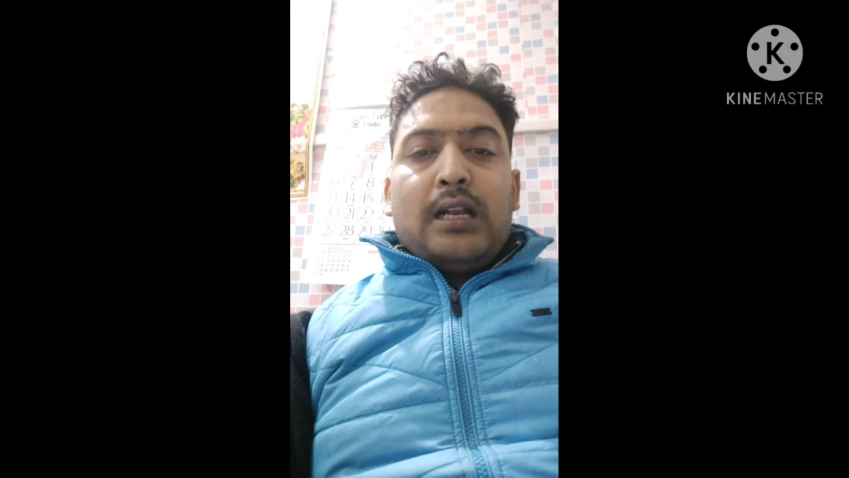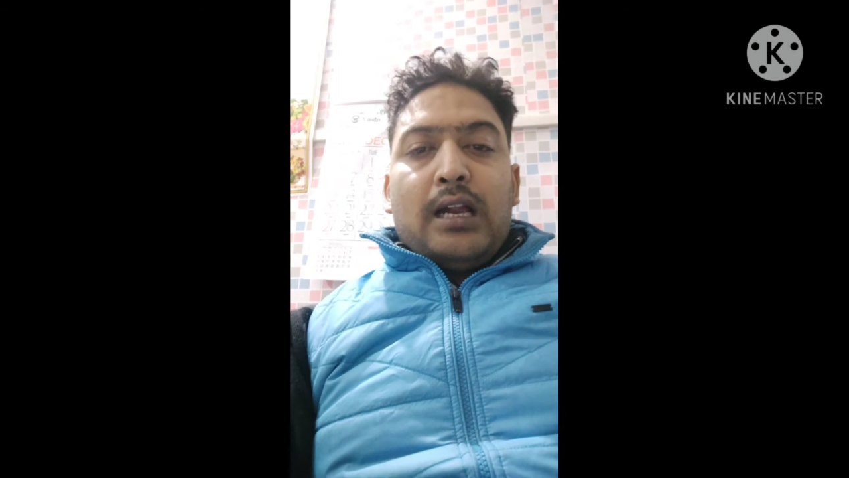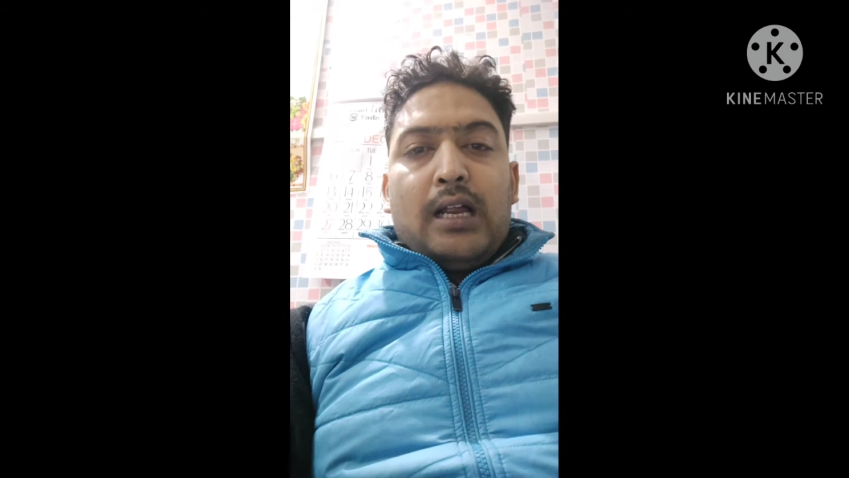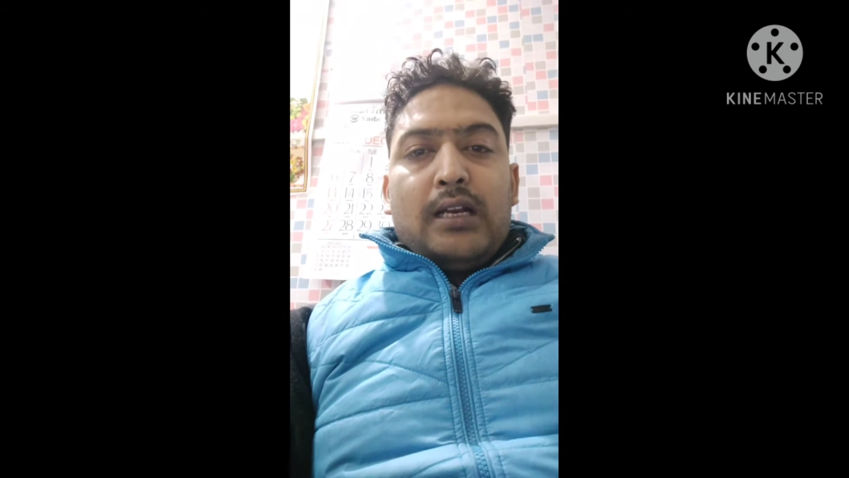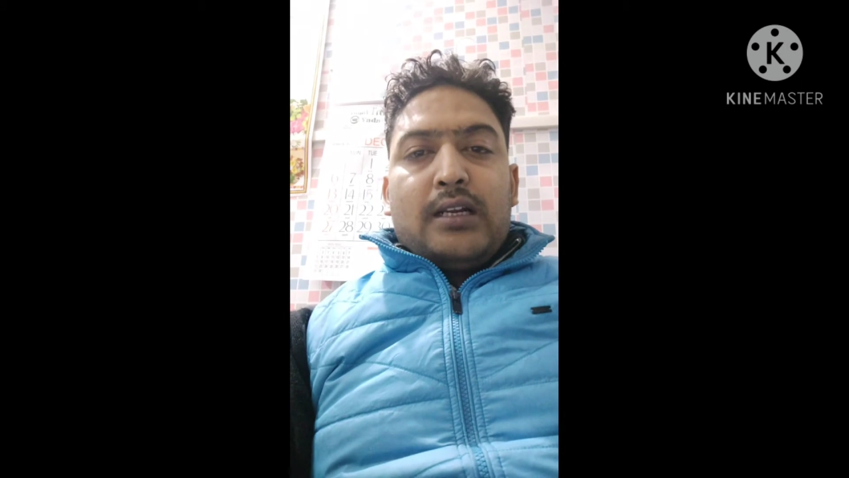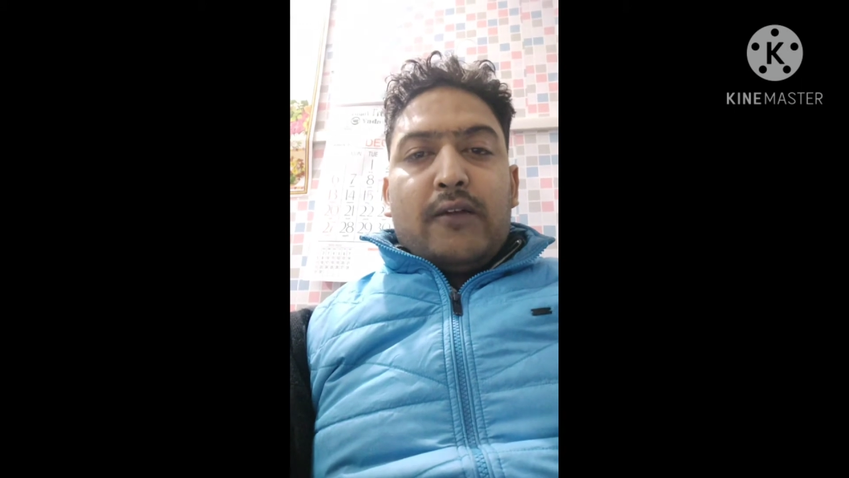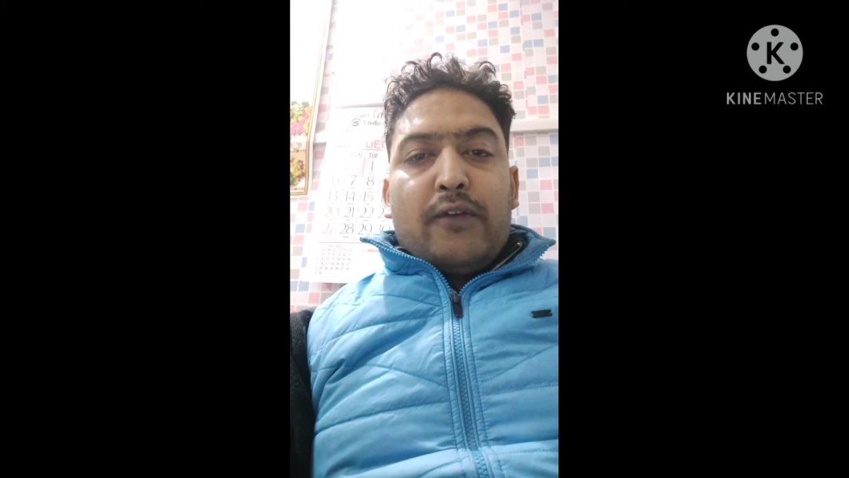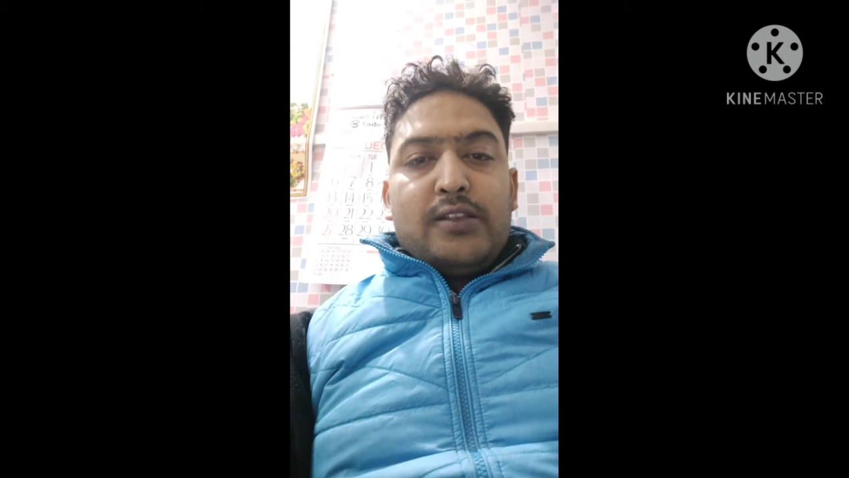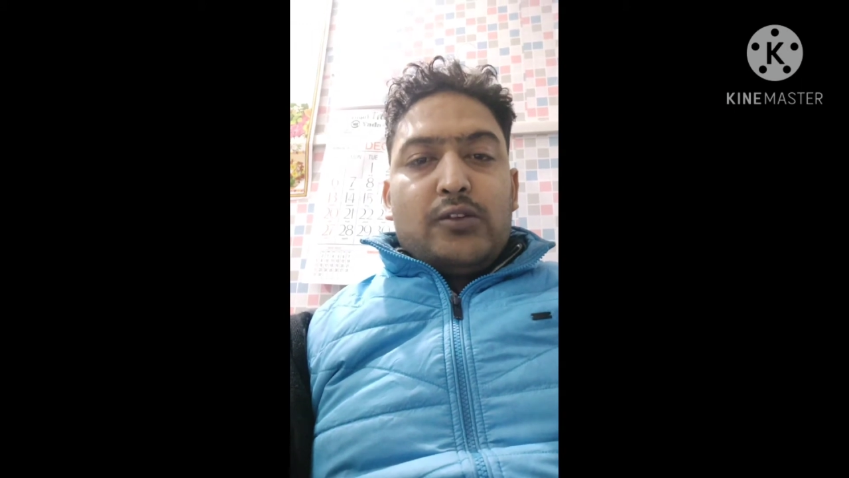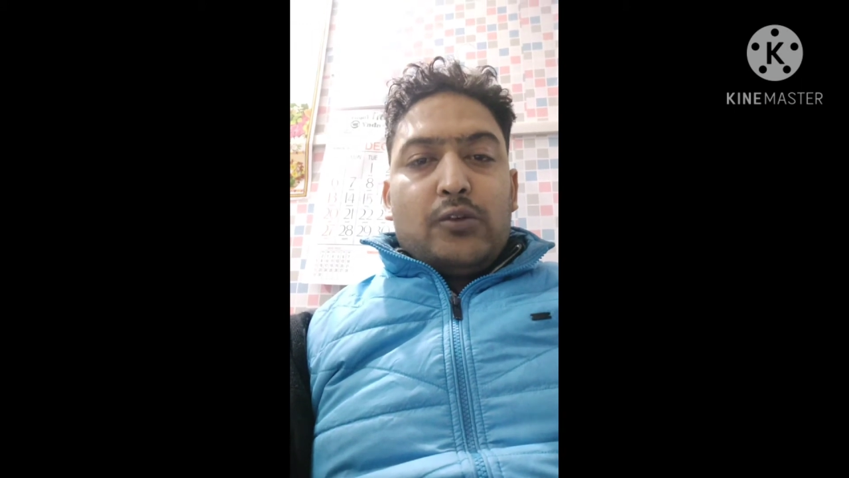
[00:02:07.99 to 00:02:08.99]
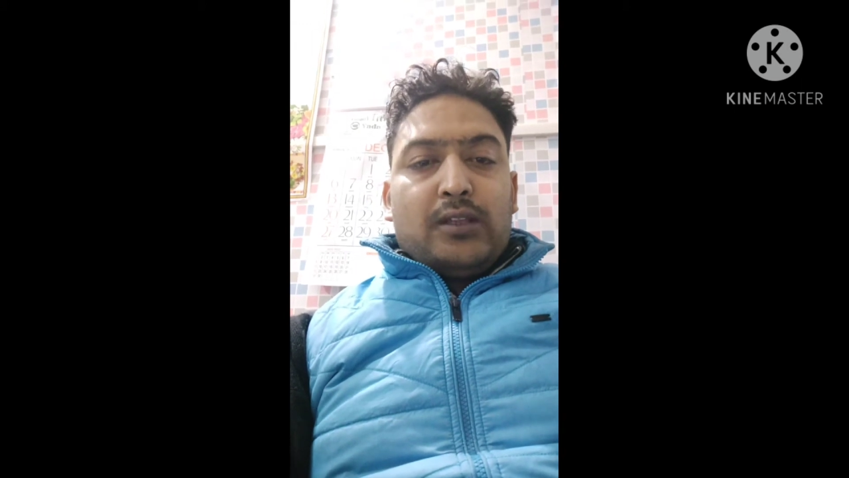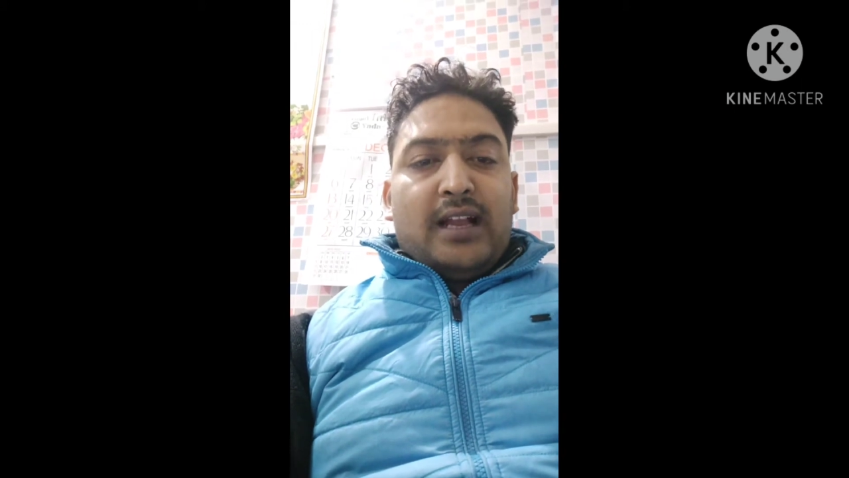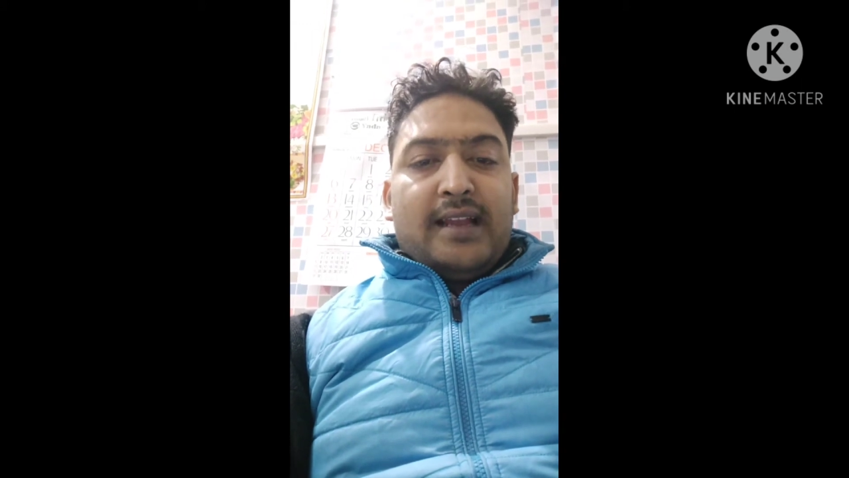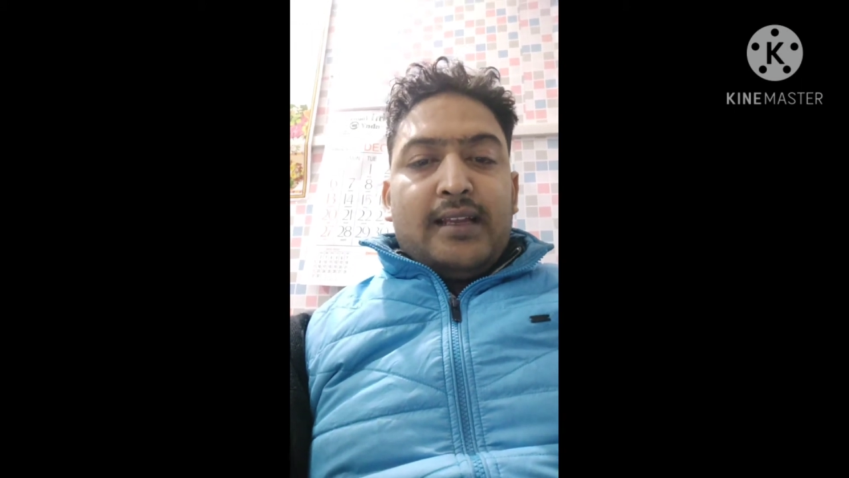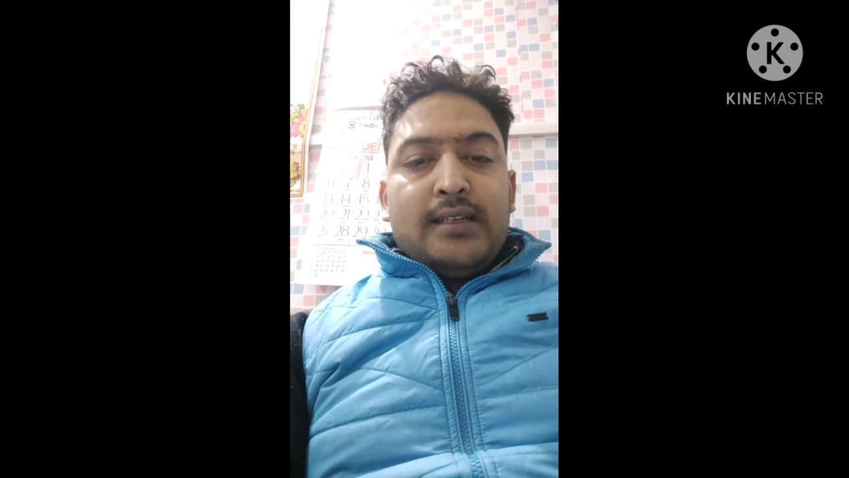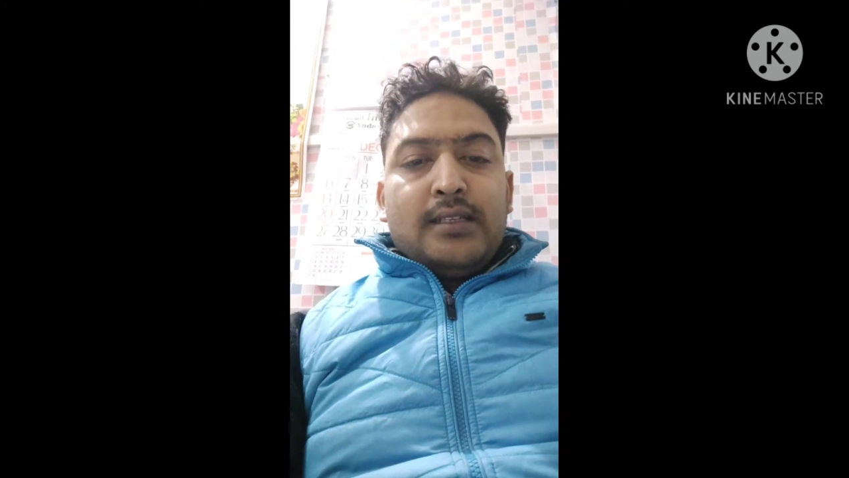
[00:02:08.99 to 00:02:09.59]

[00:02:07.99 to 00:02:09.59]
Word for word: का डिफरेंस होता है